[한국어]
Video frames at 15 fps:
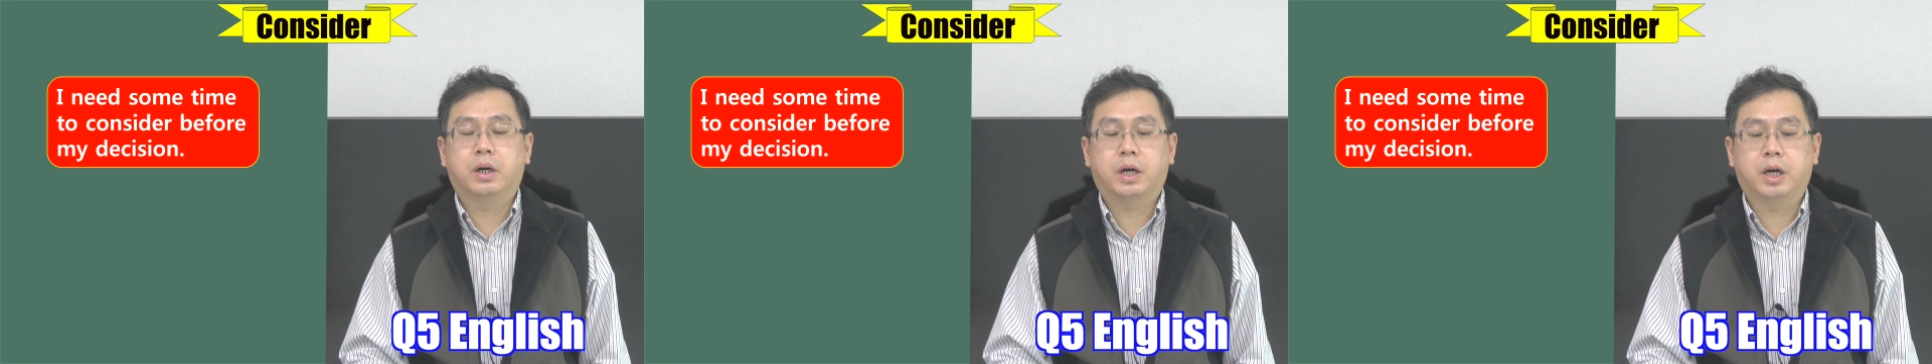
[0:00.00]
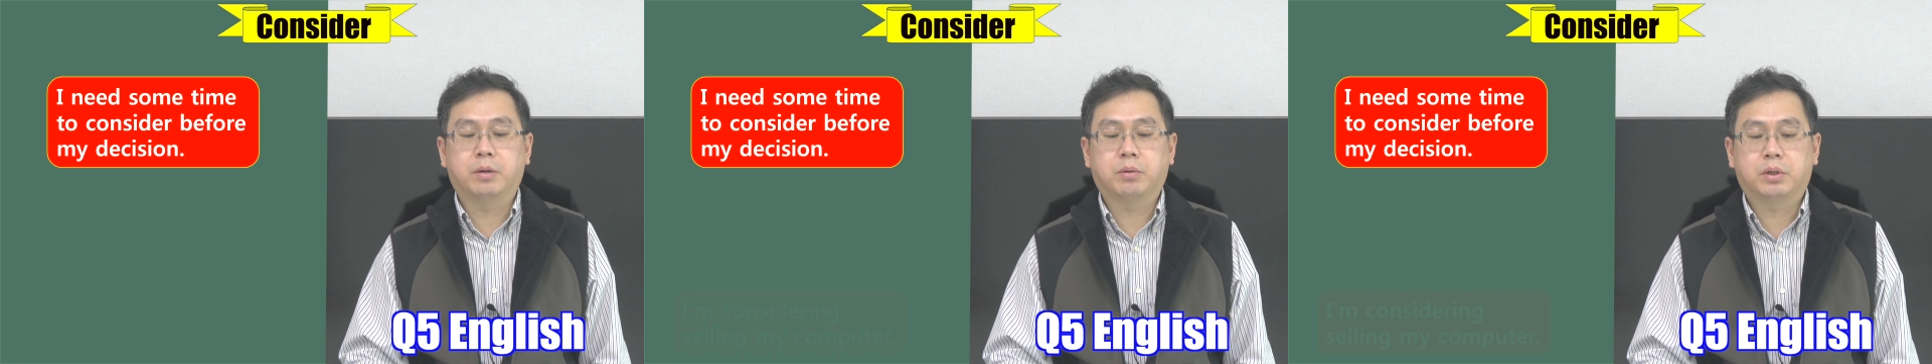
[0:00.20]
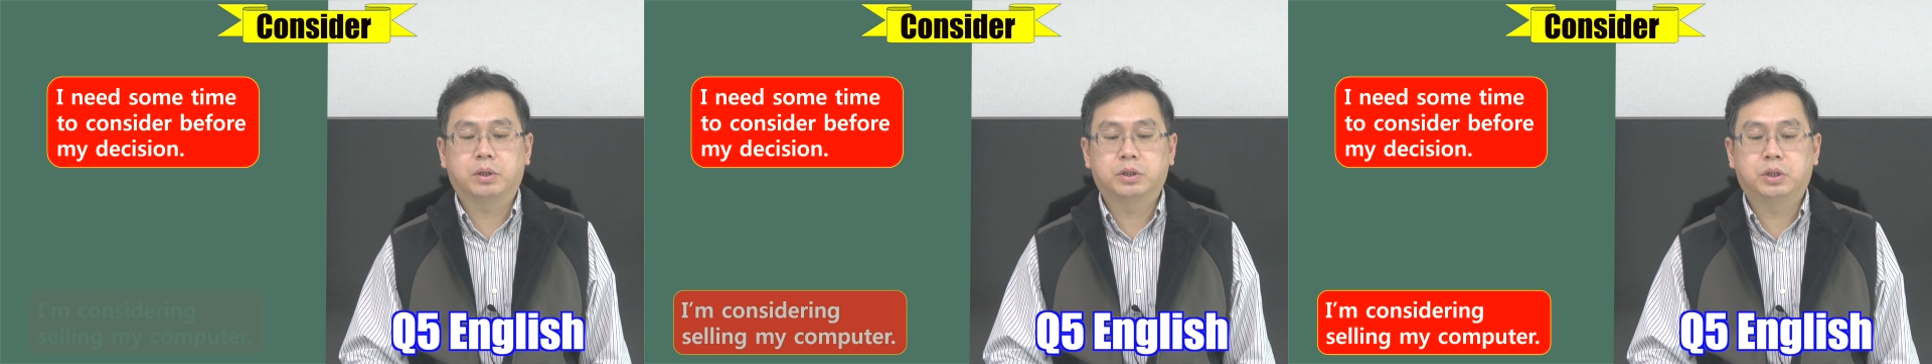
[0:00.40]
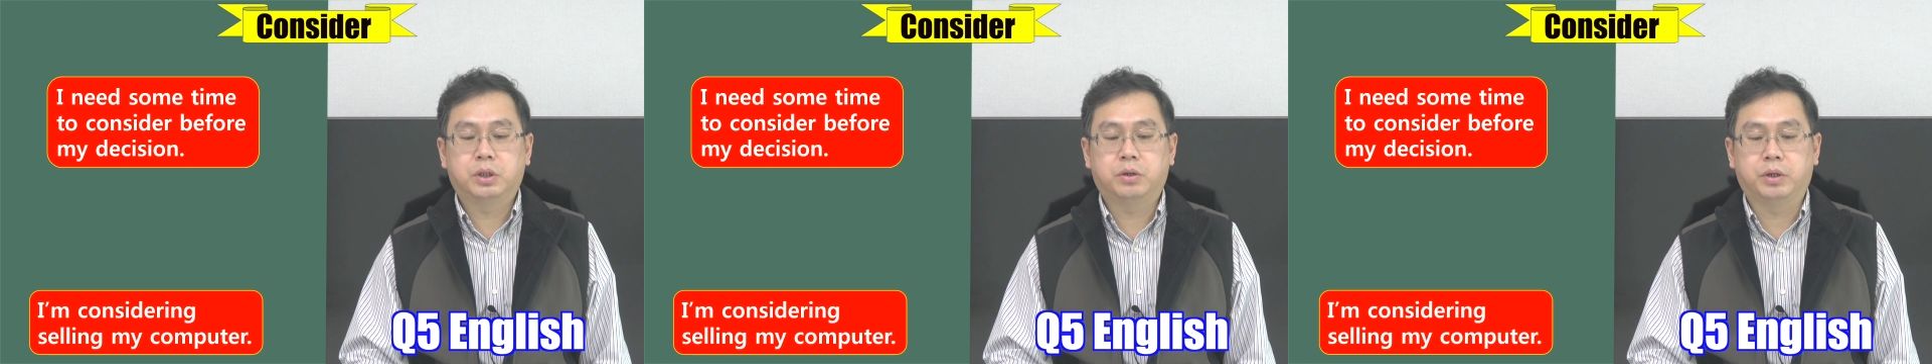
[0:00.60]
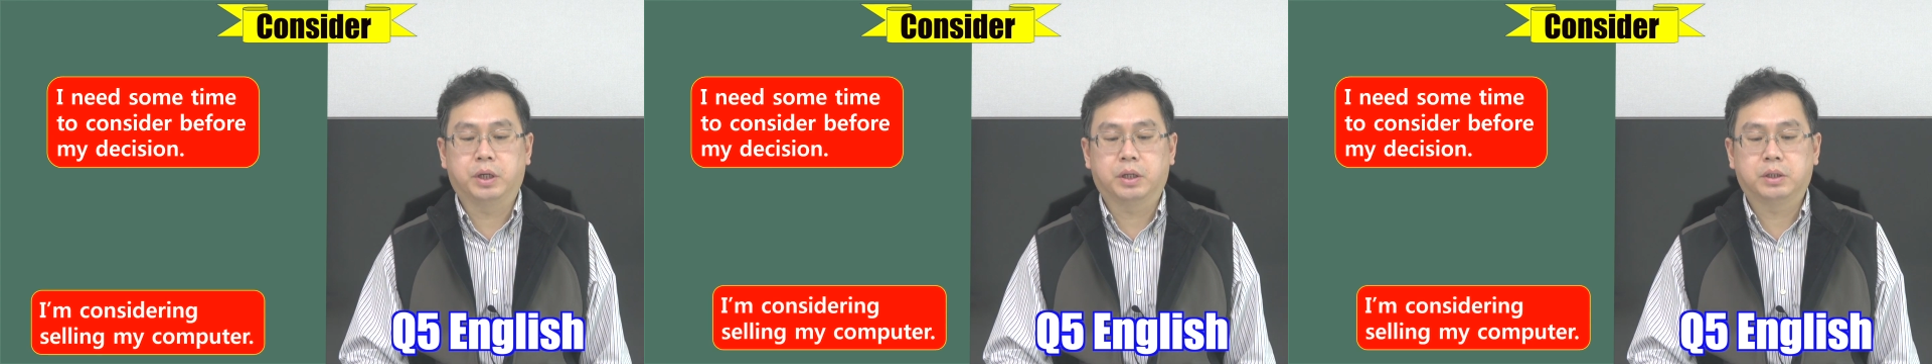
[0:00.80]
I'm
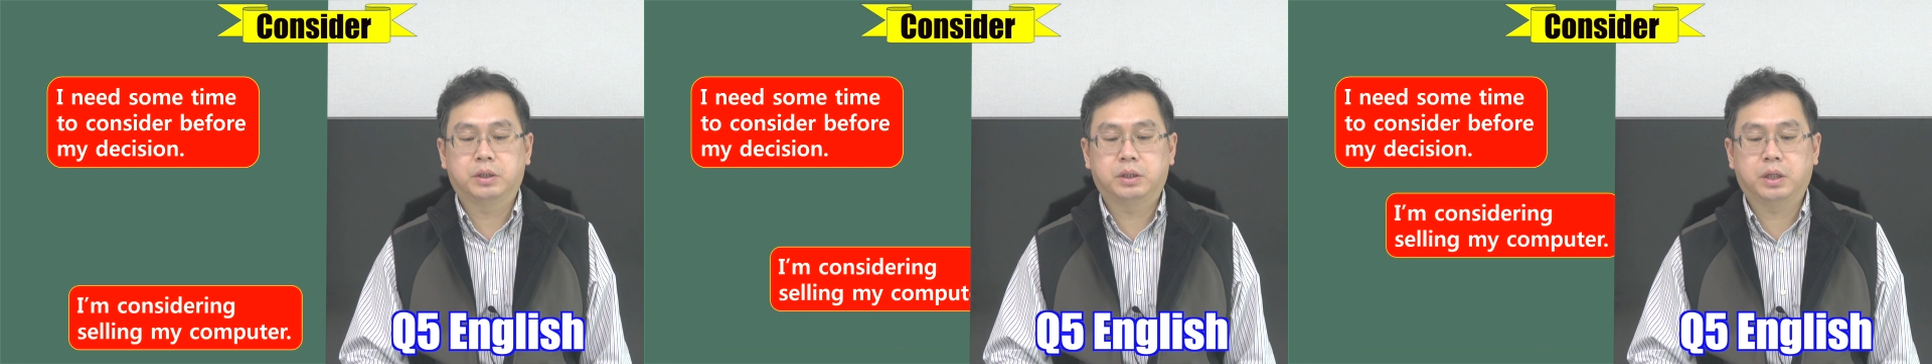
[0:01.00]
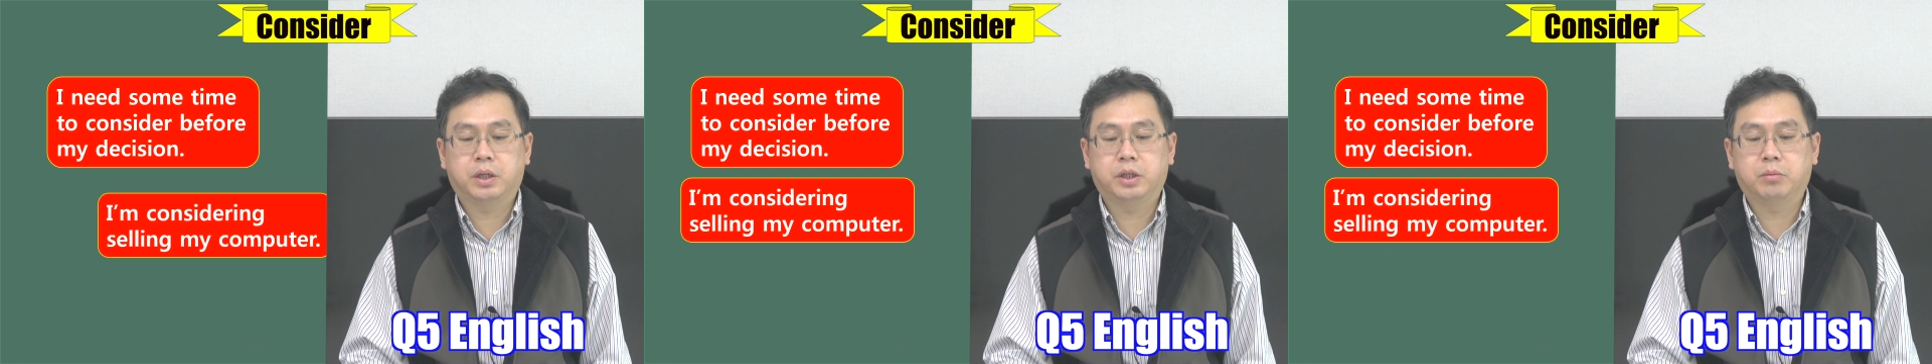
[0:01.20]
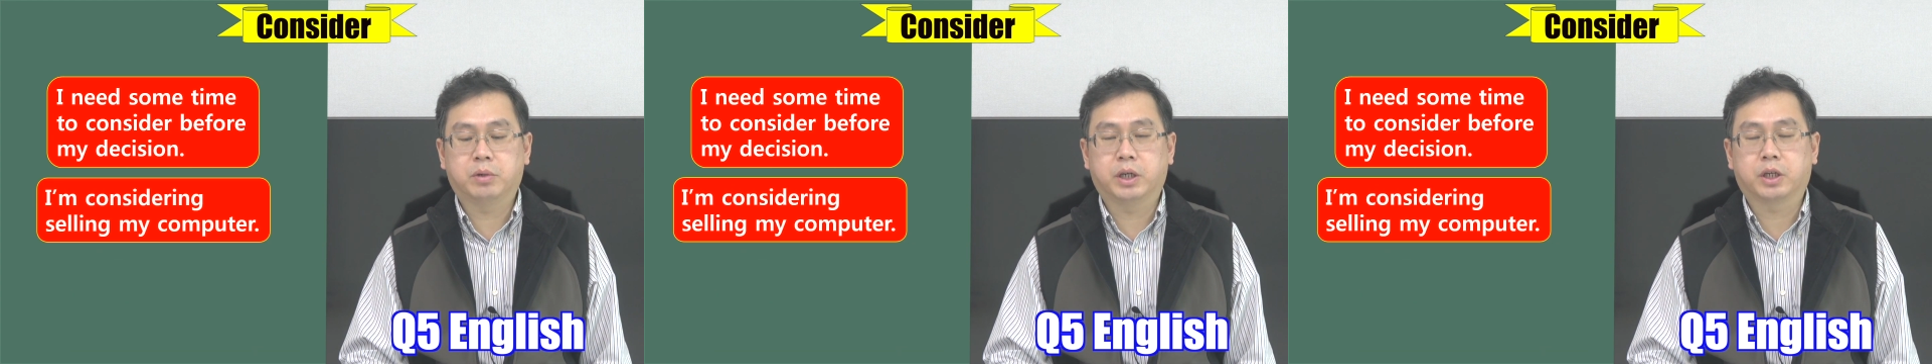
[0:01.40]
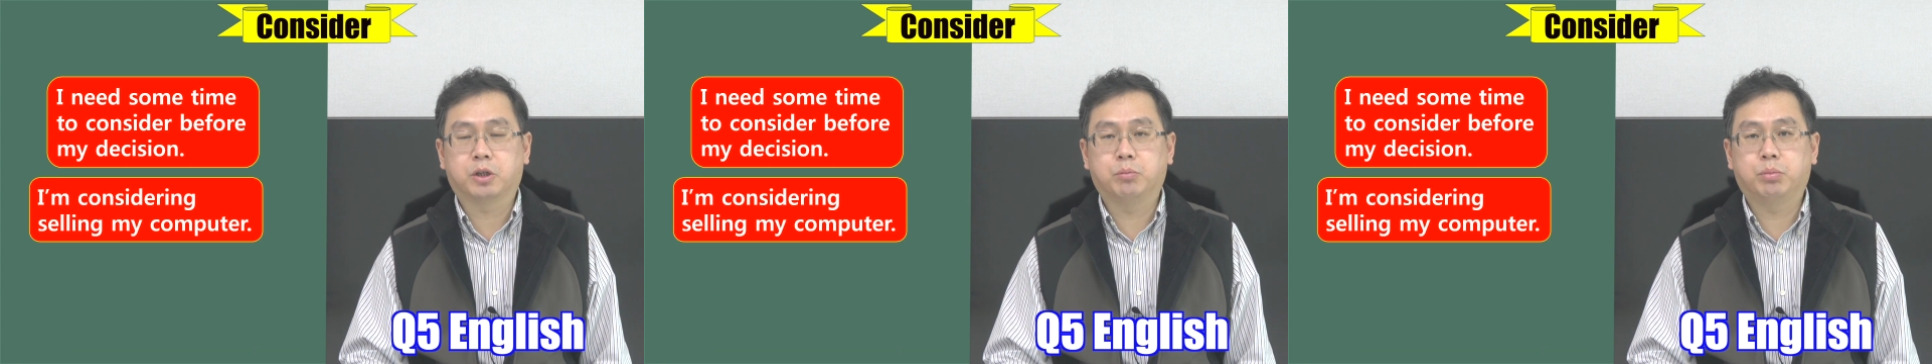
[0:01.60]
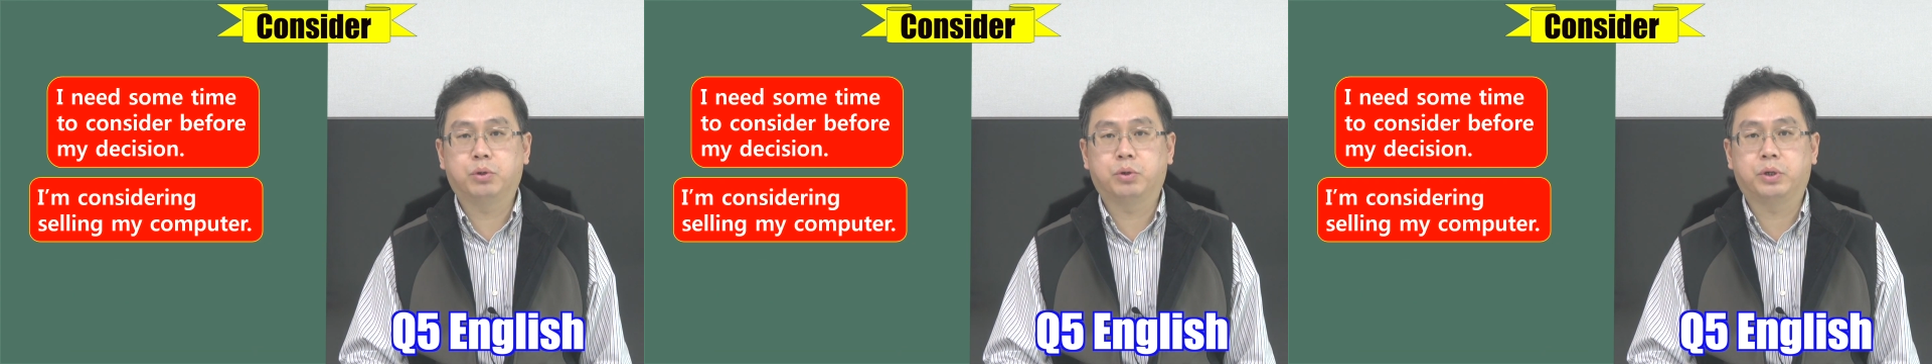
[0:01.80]
considering selling my
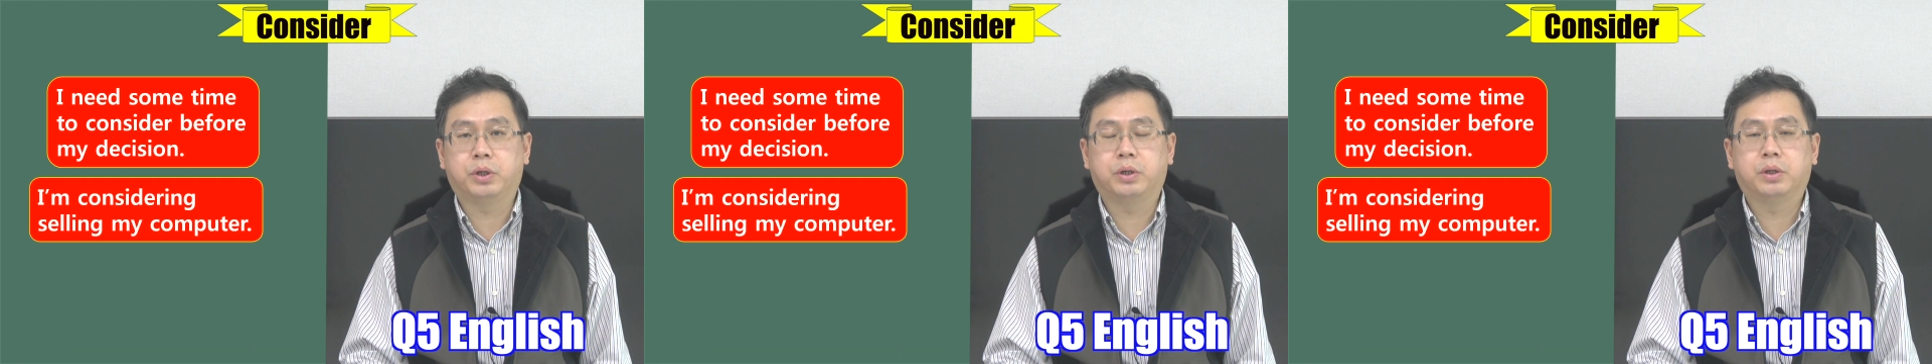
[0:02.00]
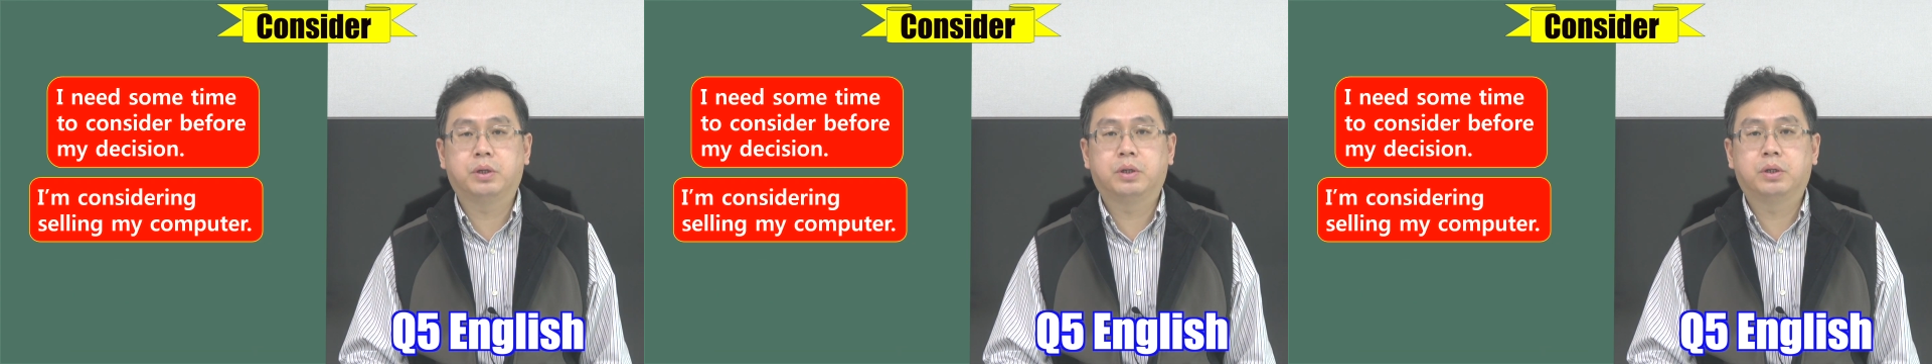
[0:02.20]
computer.